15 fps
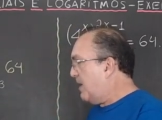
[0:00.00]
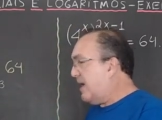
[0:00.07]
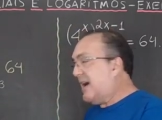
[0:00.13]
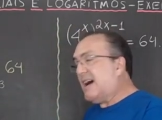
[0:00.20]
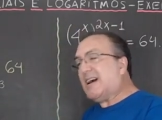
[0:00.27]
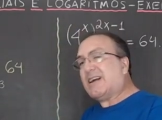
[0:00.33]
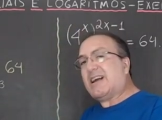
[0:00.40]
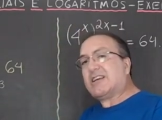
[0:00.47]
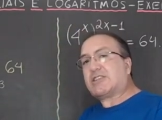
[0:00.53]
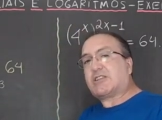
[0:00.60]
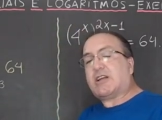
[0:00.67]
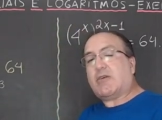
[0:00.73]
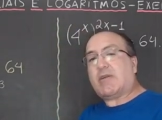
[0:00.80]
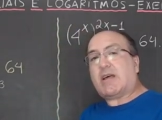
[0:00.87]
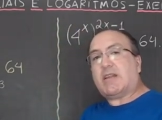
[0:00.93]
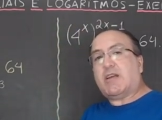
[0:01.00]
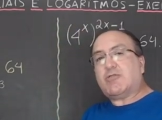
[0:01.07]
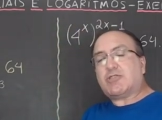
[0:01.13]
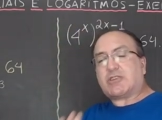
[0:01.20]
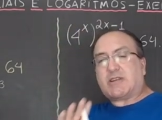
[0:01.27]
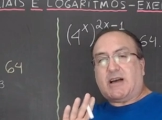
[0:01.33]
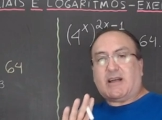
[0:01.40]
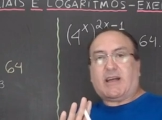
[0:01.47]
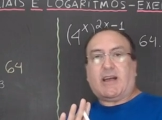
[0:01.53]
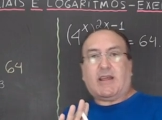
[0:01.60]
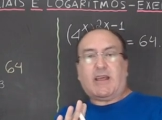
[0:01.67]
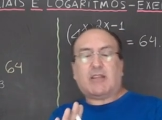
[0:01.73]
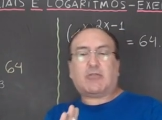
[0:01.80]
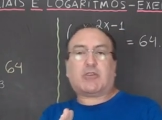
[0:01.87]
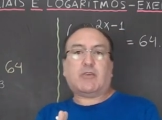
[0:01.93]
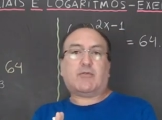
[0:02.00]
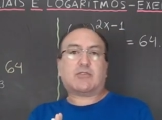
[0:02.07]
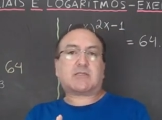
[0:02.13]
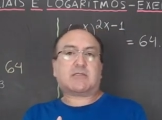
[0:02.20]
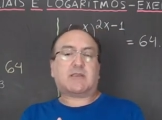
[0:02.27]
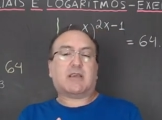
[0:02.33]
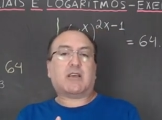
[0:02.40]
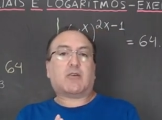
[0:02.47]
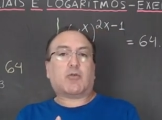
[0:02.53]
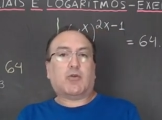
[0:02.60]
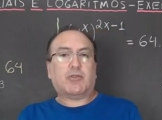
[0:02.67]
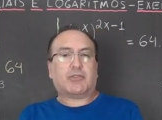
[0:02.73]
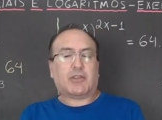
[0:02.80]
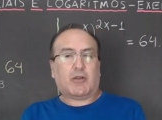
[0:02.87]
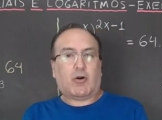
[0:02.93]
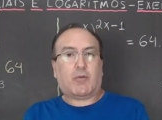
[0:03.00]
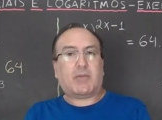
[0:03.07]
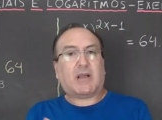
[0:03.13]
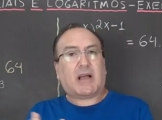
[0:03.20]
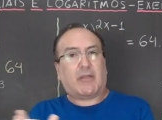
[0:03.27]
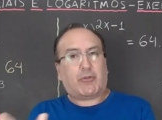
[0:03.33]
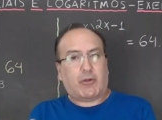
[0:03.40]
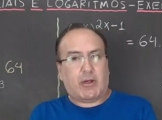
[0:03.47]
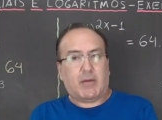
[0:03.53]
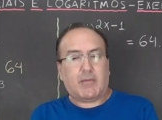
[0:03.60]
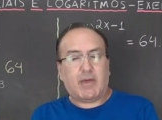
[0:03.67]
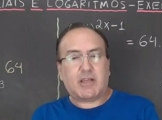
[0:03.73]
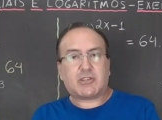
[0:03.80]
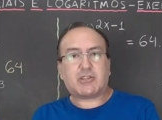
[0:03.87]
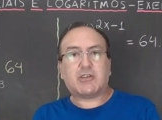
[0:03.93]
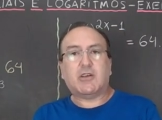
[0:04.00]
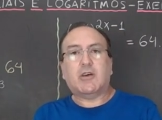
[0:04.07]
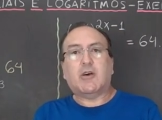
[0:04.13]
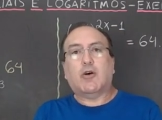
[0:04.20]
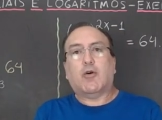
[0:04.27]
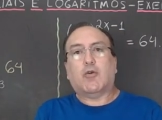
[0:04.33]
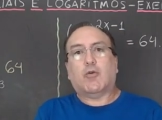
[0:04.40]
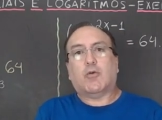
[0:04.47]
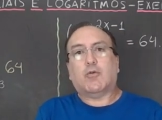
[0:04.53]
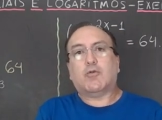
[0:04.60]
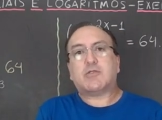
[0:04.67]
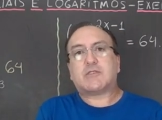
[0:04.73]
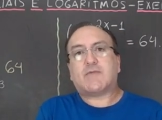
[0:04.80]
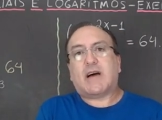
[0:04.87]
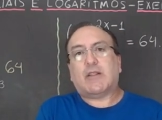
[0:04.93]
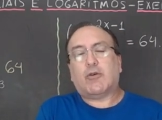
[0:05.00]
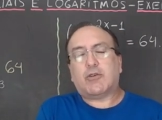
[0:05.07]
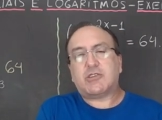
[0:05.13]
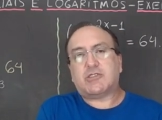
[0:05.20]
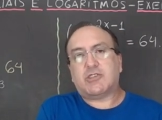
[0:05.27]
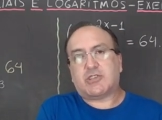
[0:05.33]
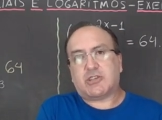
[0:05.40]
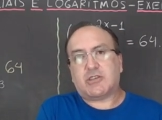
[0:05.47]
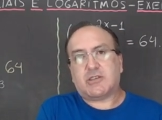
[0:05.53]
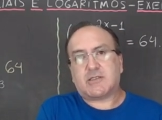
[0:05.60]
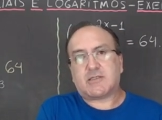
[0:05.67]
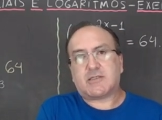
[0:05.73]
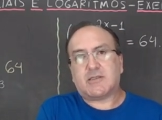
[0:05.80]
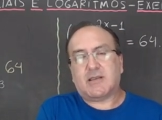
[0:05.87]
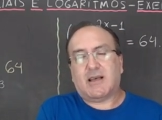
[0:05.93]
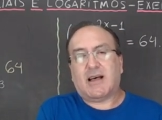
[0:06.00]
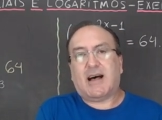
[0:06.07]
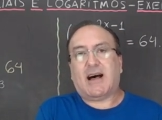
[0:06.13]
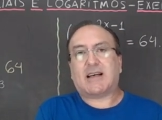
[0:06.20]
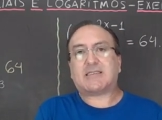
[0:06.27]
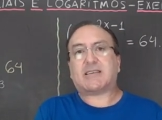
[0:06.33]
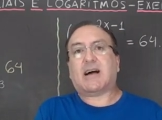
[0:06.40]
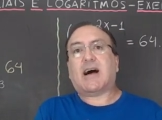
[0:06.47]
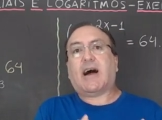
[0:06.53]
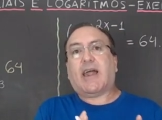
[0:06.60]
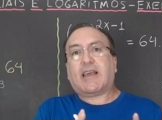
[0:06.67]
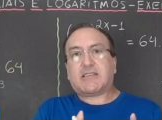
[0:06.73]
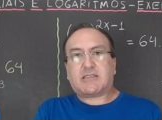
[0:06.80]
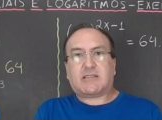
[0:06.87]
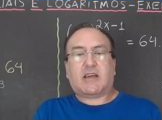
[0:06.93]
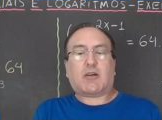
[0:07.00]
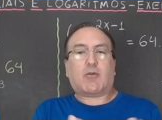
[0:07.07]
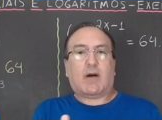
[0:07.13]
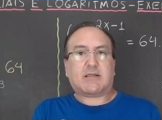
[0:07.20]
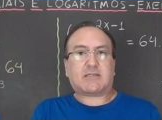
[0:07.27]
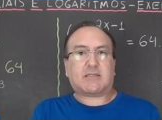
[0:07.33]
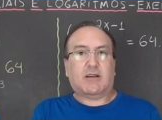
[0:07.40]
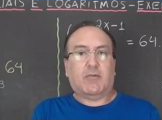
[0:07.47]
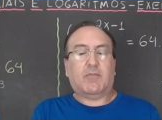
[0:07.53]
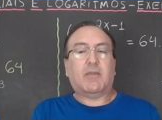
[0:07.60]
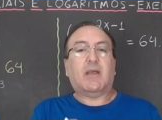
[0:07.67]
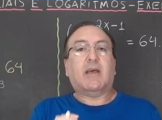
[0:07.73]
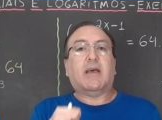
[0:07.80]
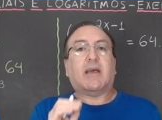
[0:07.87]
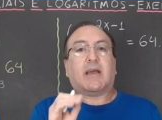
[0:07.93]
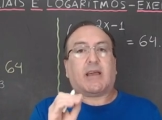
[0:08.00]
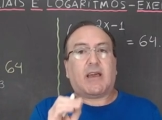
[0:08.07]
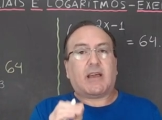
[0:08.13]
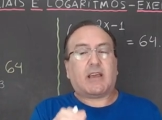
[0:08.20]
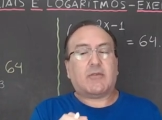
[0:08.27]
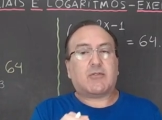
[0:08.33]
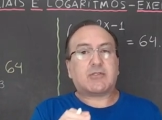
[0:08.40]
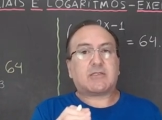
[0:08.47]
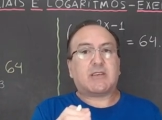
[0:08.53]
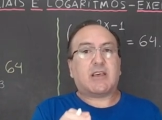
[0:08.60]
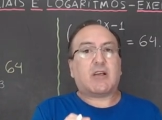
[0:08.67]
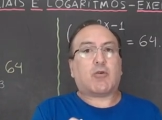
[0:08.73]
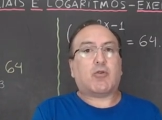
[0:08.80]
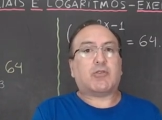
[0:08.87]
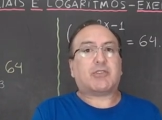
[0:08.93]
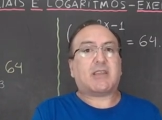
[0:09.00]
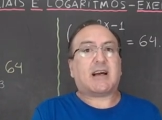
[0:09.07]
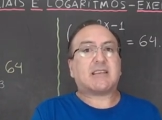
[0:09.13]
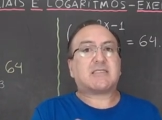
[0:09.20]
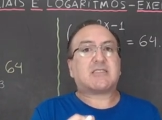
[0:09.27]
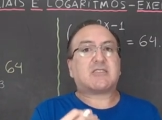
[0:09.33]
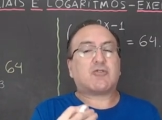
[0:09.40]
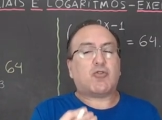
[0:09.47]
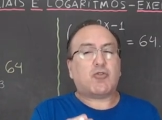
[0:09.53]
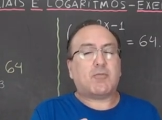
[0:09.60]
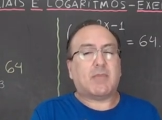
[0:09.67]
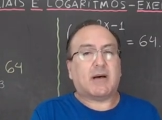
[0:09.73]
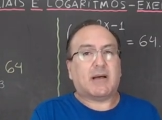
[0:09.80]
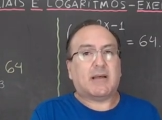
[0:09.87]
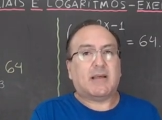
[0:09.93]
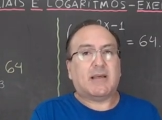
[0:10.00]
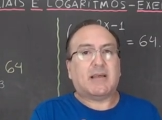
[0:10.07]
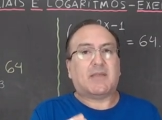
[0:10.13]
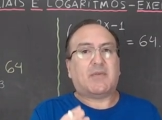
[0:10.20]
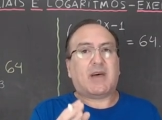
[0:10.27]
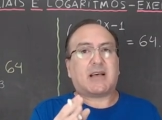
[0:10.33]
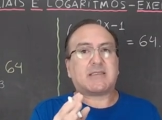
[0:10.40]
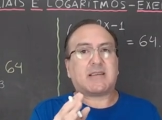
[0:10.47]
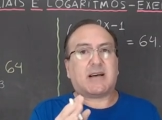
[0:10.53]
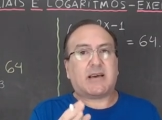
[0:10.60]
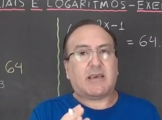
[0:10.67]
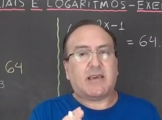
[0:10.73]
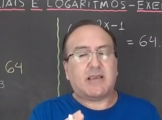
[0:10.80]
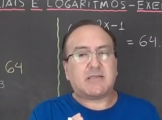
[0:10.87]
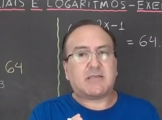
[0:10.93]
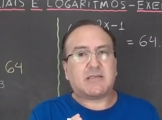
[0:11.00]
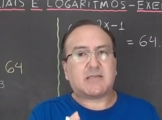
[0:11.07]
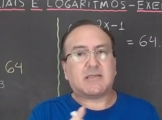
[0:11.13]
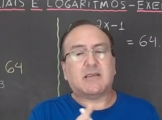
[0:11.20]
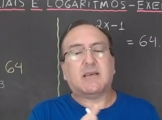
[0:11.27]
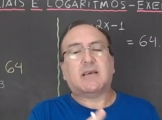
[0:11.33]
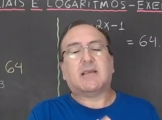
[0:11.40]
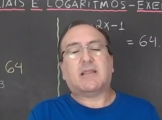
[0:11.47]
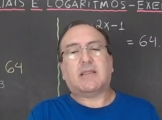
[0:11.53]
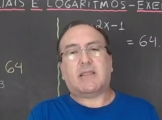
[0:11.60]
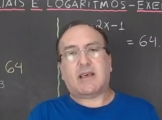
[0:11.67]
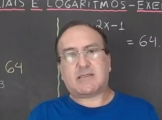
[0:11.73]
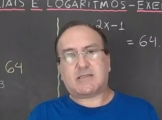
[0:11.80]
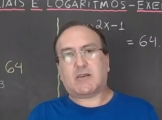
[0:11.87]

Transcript: A questão ela não está querendo que você encontre obrigatoriamente os valores de x, as raízes da equação. Quer que você encontre a soma das raízes dessa